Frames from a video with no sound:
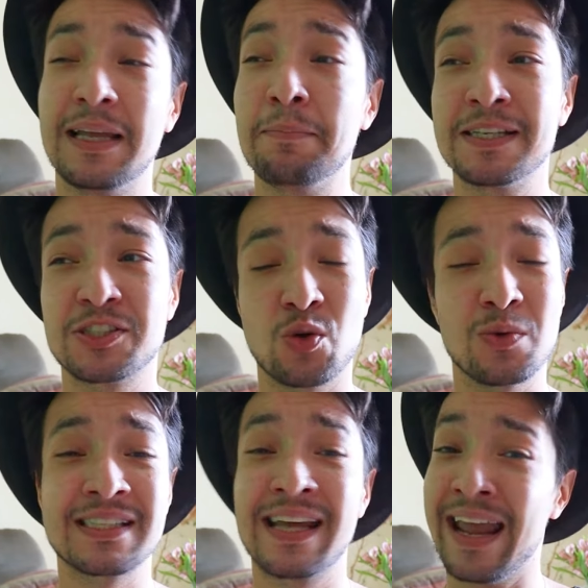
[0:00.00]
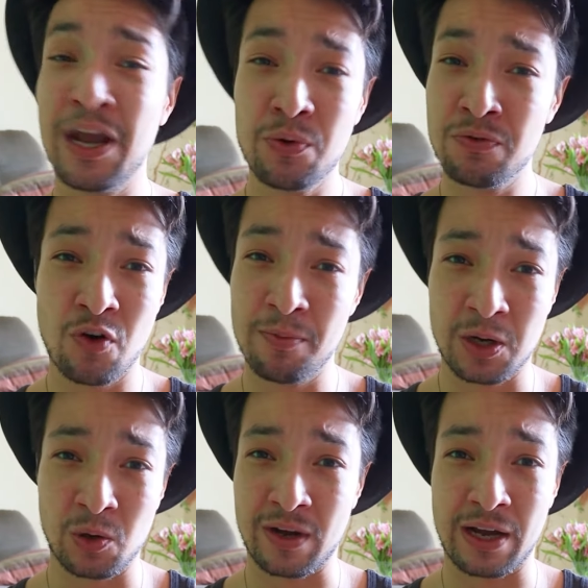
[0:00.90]
tem pessoas que eu não vou me
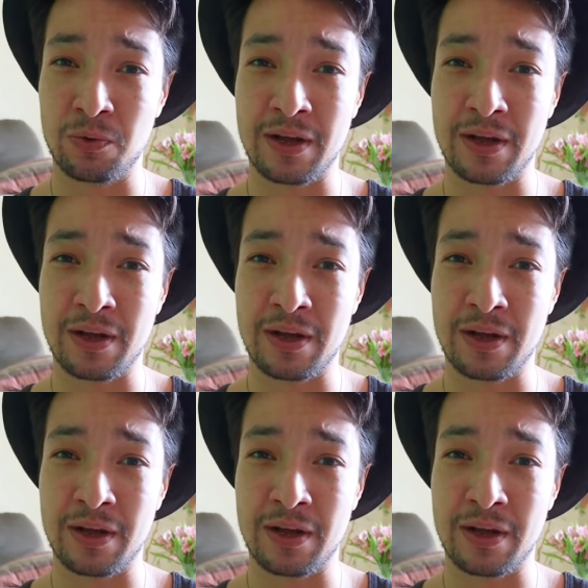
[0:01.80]
colocar no